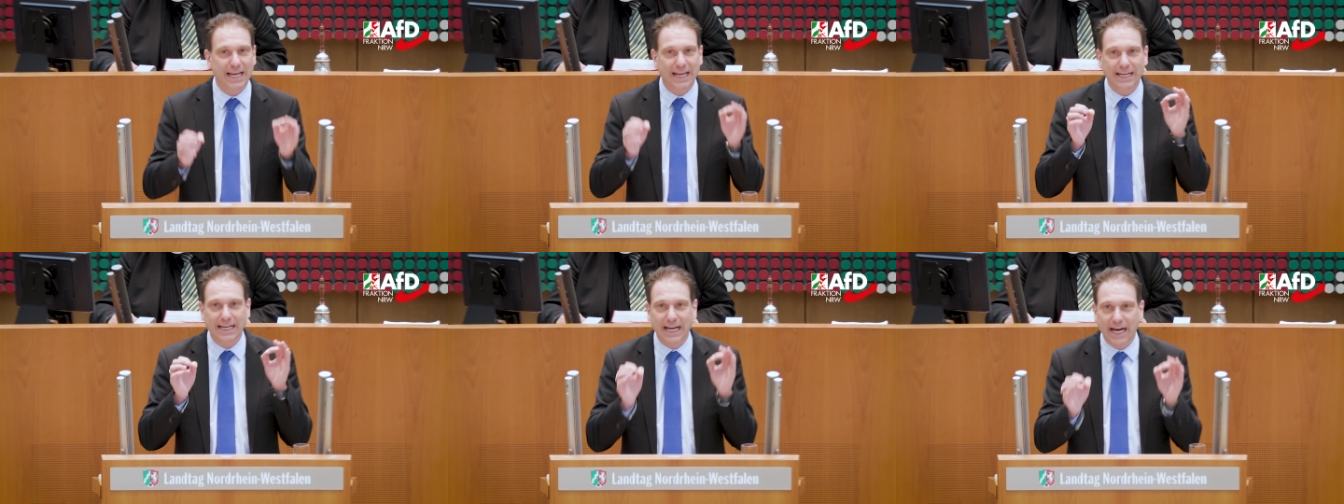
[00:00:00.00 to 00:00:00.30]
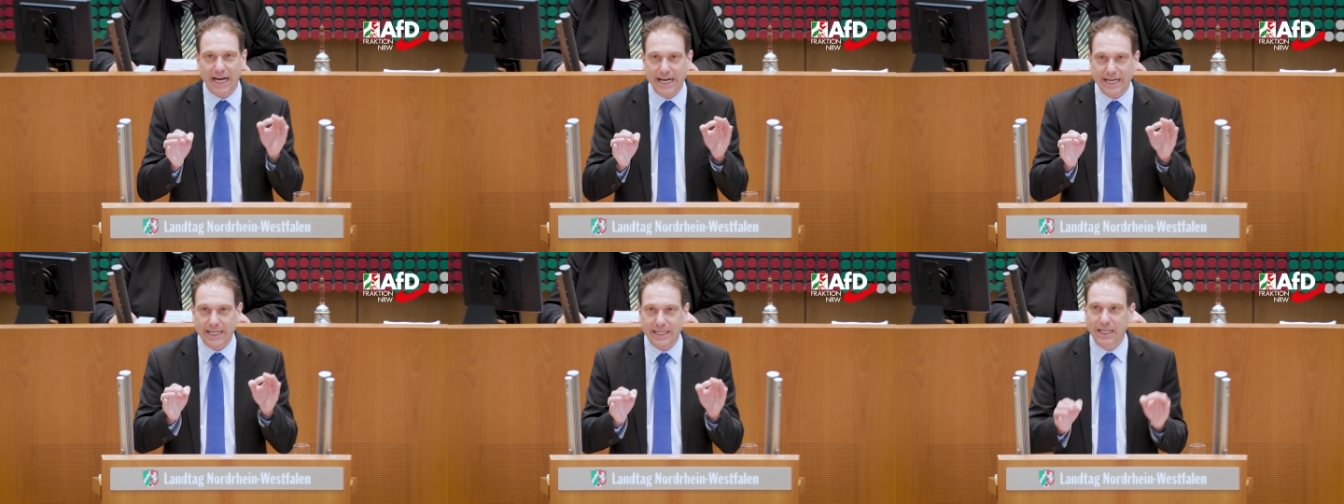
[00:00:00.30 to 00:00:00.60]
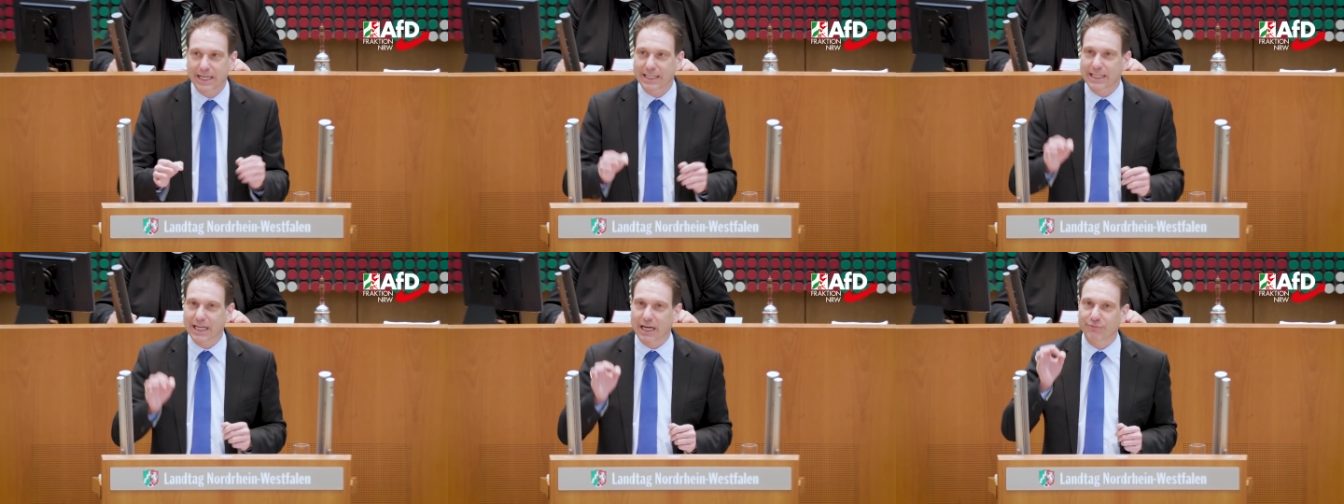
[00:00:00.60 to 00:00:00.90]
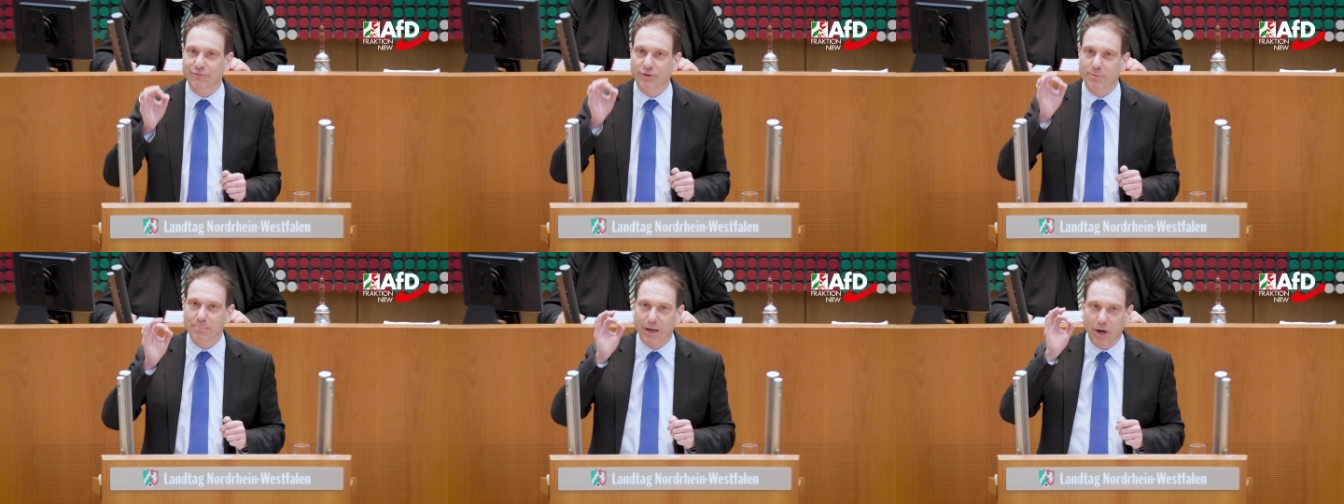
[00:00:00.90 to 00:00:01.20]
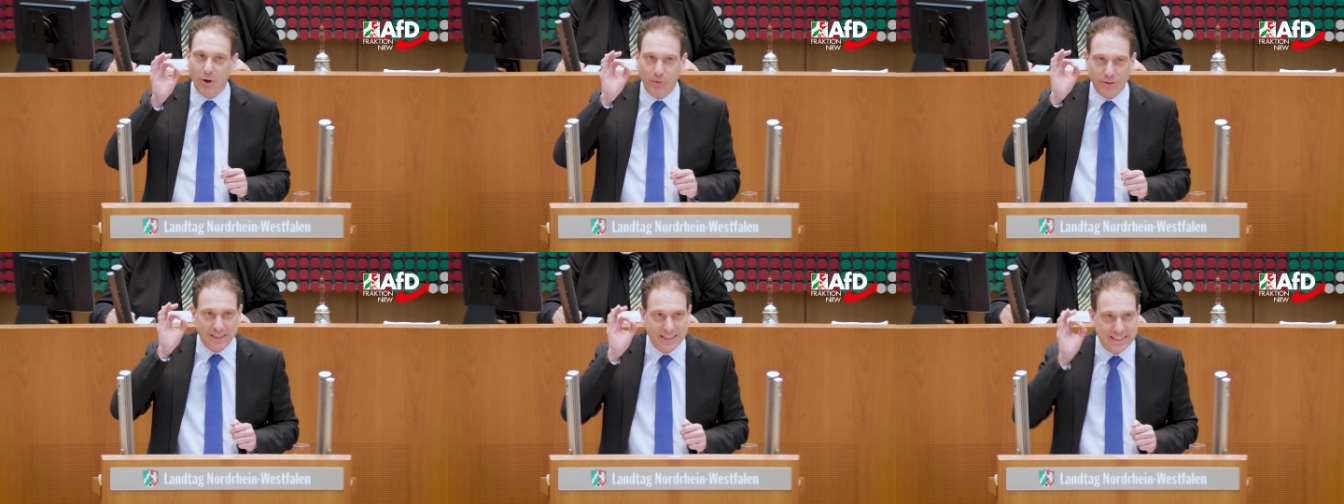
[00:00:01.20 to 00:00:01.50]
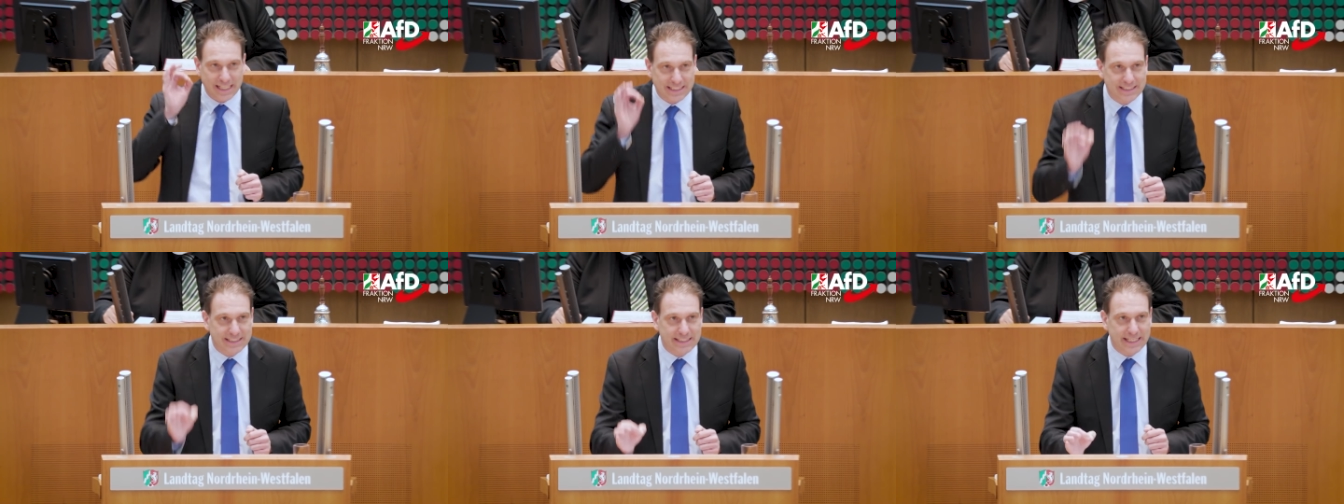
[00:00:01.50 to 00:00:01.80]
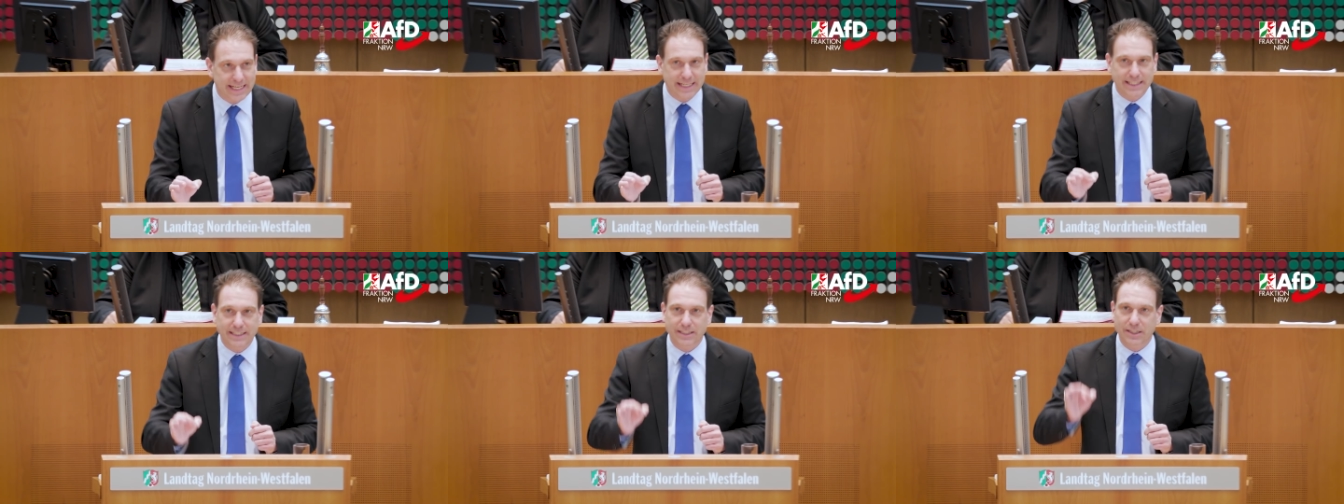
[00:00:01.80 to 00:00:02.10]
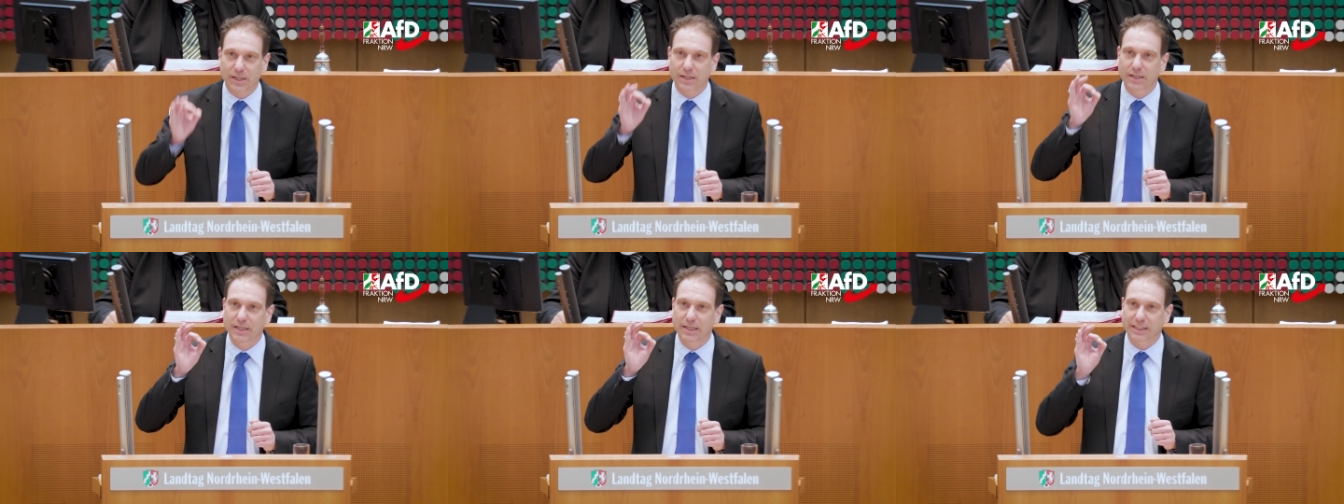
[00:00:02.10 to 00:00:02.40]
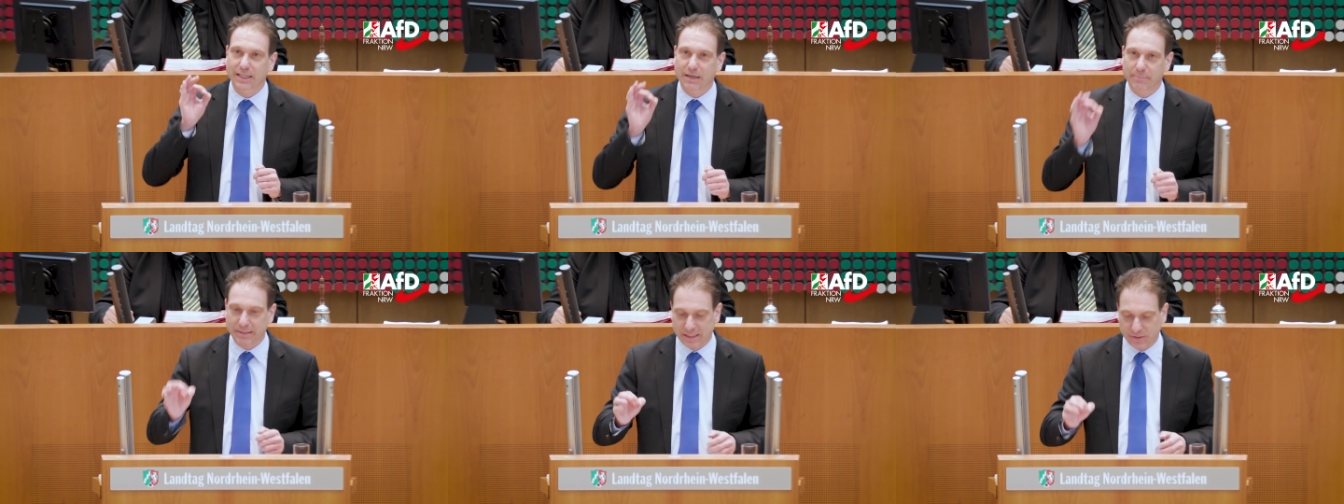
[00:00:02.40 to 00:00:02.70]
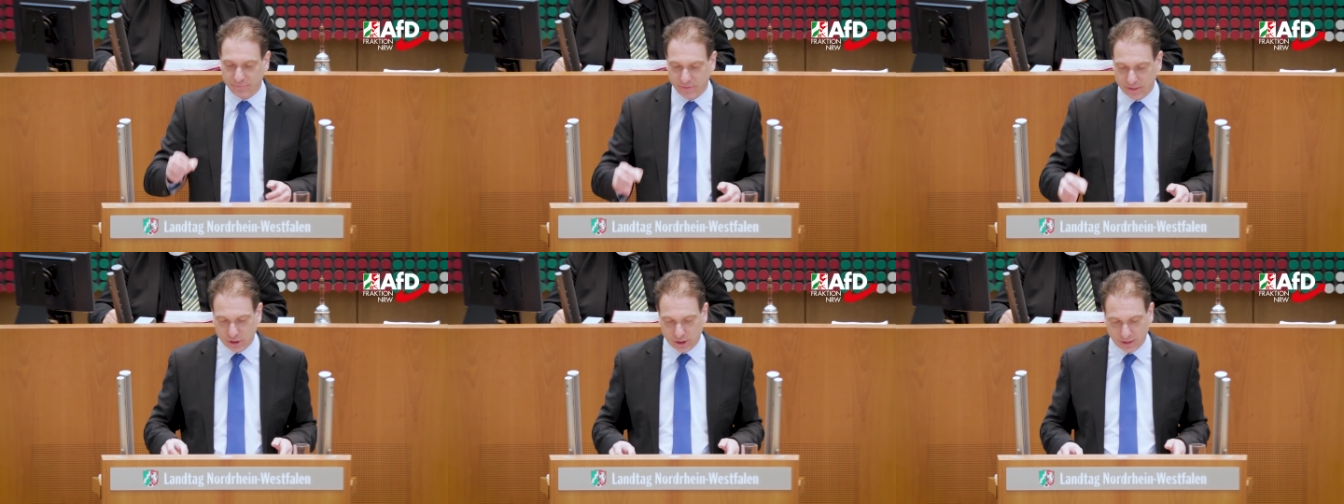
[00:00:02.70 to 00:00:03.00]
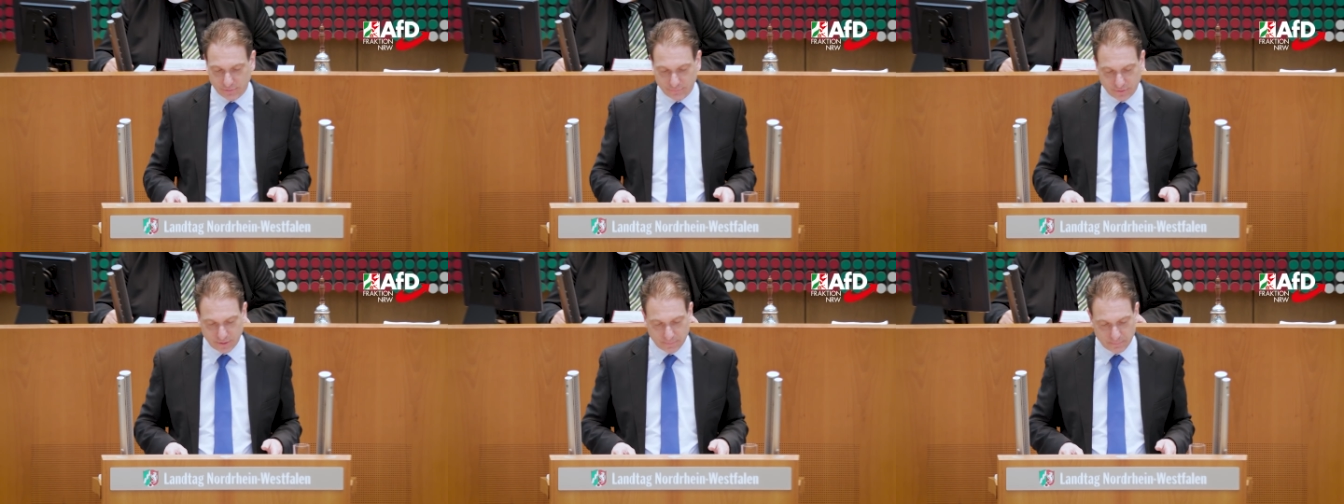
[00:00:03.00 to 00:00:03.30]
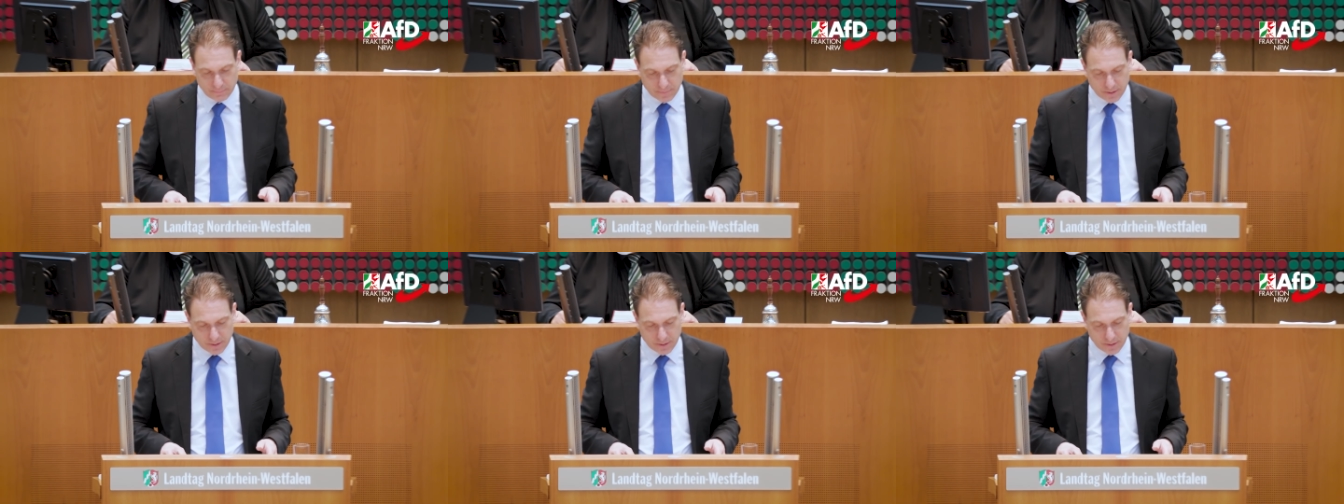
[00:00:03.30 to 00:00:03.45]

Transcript: Nein, dafür braucht es Jahrzehnte der Misswirtschaft.